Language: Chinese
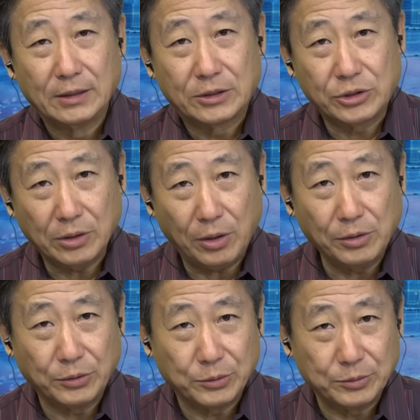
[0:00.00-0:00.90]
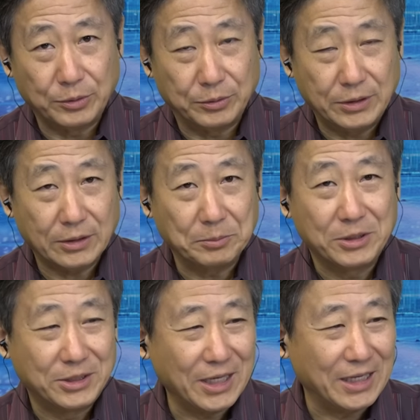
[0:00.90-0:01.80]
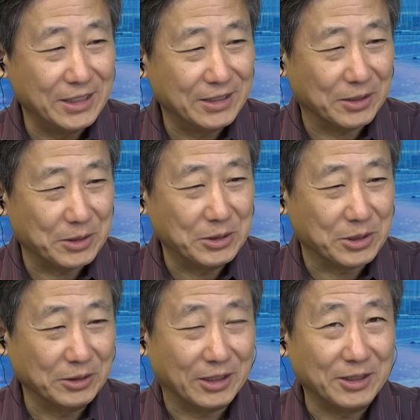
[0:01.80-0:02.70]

之后，有些什么建议让咱省点？